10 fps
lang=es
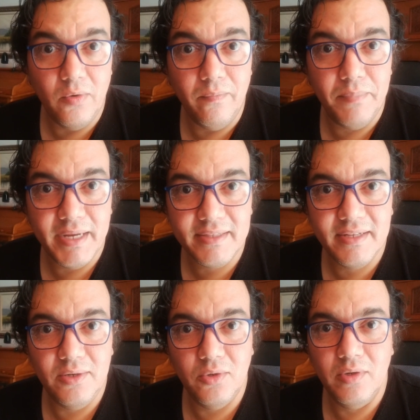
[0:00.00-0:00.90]

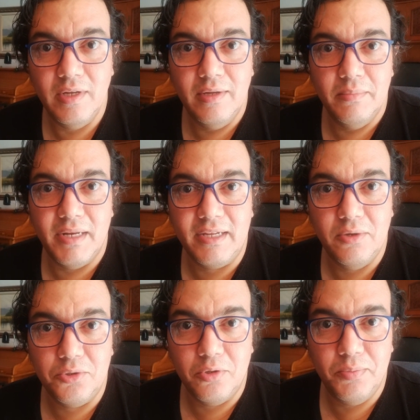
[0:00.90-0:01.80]
compártanlo para
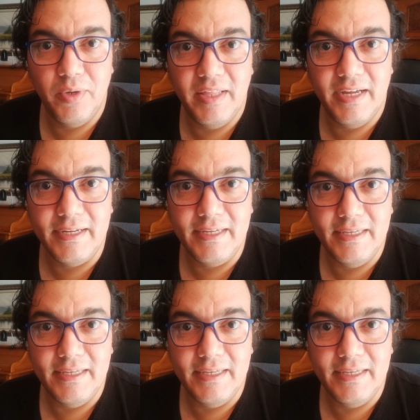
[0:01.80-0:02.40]
que otros puedan